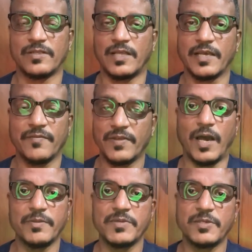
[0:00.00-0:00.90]
ताकि फिर
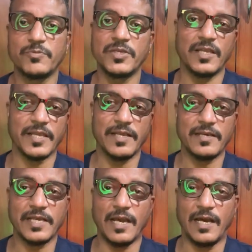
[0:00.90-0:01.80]
बाद में जब मुझे
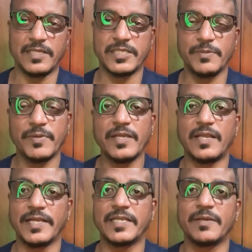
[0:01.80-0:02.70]
लगेगा कि आर
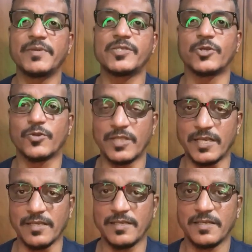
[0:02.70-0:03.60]
लाइट की भी ज़रूरत
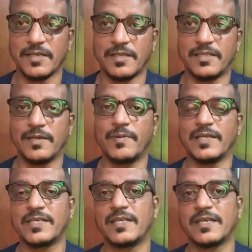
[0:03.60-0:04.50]
है तब
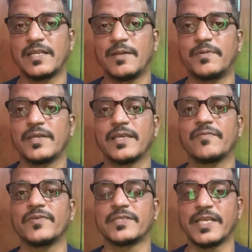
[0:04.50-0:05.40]
ऐसा ना करना पड़े कि
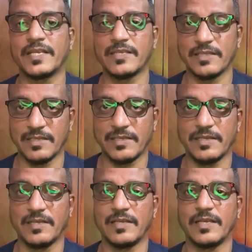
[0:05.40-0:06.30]
फिर से
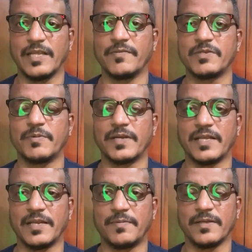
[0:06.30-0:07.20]
इन्वेस्टमेंट
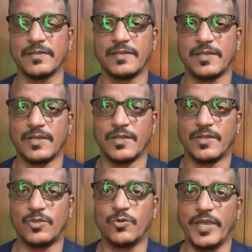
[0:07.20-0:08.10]
करना पड़े
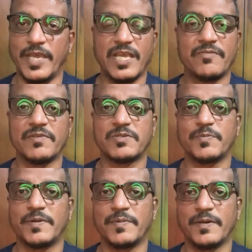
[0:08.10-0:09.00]
तो एक
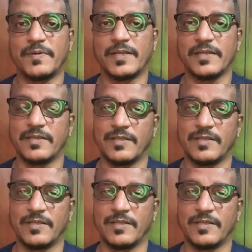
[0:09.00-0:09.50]
इन्वेस्टमेंट में हमारे